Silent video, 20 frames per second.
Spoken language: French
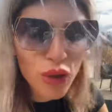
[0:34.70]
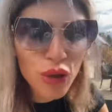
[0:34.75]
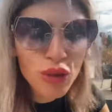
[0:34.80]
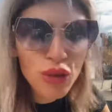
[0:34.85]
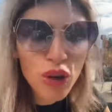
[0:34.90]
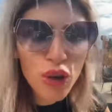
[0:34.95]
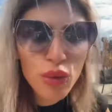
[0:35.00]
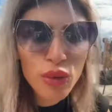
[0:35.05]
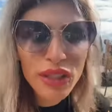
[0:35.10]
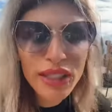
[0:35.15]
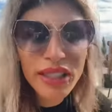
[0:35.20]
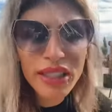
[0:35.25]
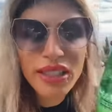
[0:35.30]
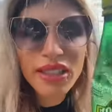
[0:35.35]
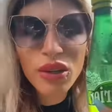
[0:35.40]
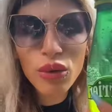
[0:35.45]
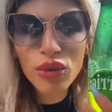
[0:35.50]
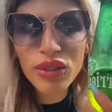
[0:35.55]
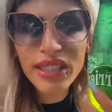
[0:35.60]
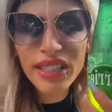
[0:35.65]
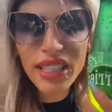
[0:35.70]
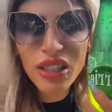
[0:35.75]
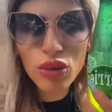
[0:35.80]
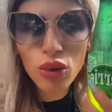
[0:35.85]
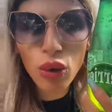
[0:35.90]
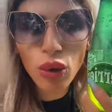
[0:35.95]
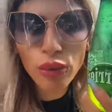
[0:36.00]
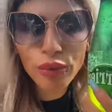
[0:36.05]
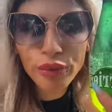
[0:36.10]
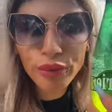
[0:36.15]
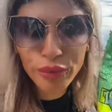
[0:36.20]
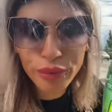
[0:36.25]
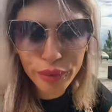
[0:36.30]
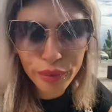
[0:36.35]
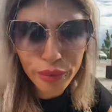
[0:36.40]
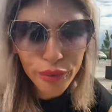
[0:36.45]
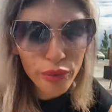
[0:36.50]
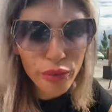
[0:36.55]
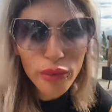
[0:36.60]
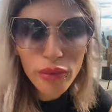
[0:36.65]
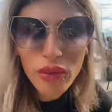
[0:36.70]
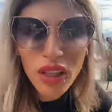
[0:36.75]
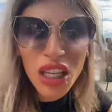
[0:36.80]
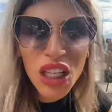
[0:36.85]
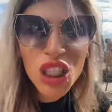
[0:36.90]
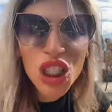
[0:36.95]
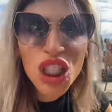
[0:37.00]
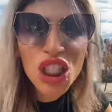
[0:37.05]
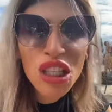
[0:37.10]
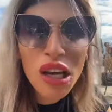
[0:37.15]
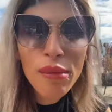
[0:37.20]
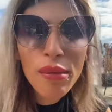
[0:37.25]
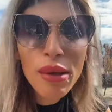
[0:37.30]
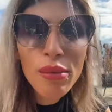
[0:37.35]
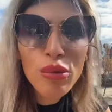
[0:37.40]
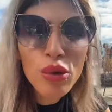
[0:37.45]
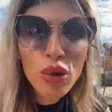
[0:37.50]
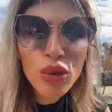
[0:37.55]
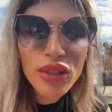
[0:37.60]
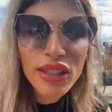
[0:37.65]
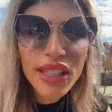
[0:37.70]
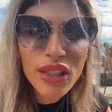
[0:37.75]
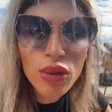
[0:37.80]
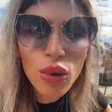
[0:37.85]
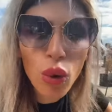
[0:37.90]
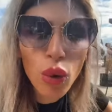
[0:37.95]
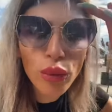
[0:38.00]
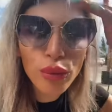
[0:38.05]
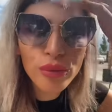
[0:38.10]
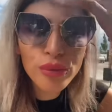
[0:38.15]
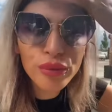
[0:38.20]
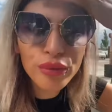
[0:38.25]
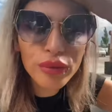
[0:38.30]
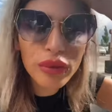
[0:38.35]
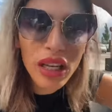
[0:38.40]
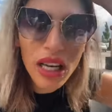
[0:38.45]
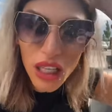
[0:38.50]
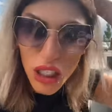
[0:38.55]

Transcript: celui-ci, c'est au citron. Et j'ai jamais bu au citron. Et